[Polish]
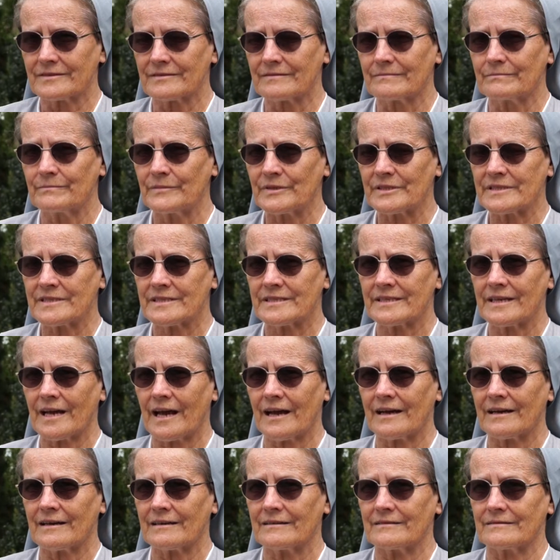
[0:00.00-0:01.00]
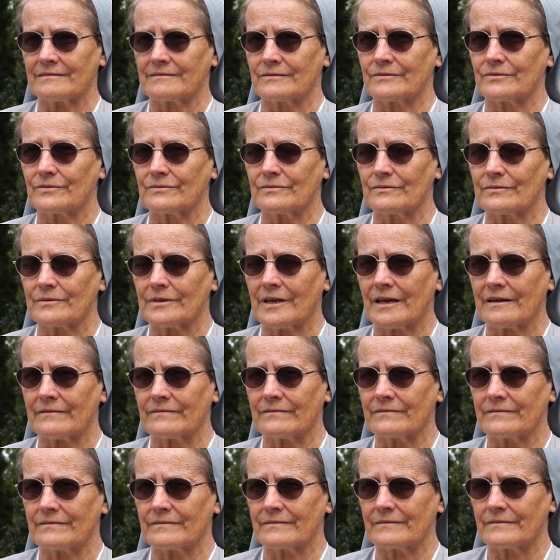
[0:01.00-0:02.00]
Misja, która,
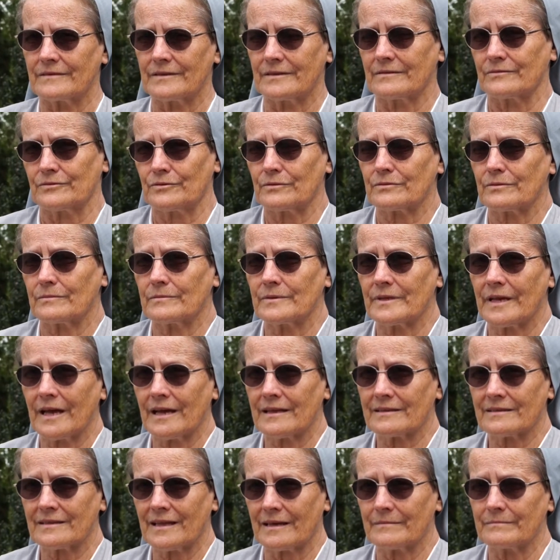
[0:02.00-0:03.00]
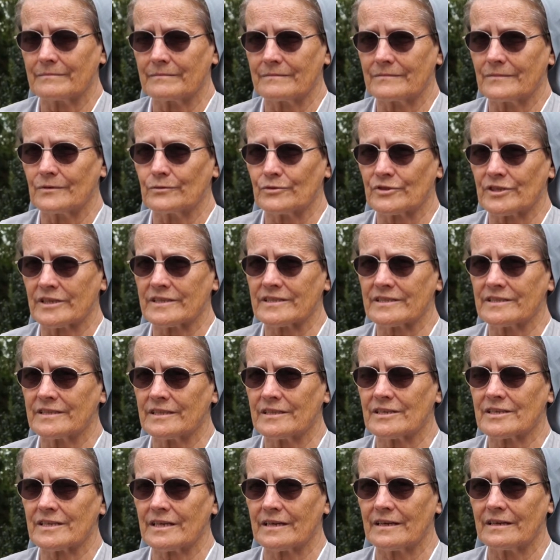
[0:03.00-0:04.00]
w którym ja tam
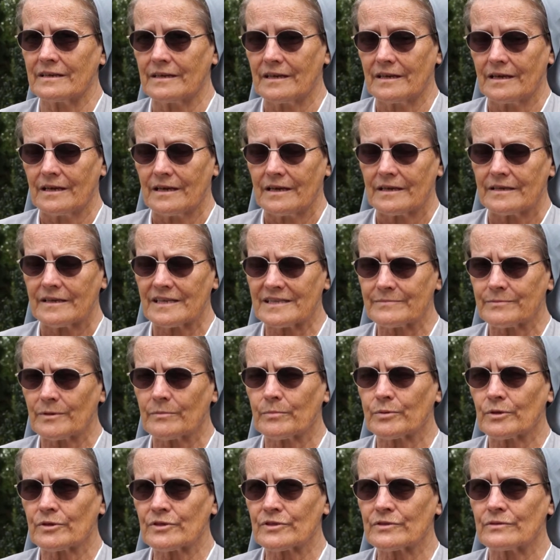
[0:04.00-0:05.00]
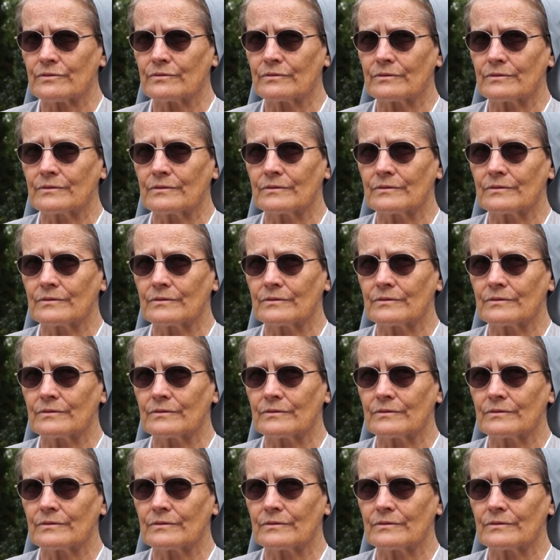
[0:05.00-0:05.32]
uczestniczę, jest po prostu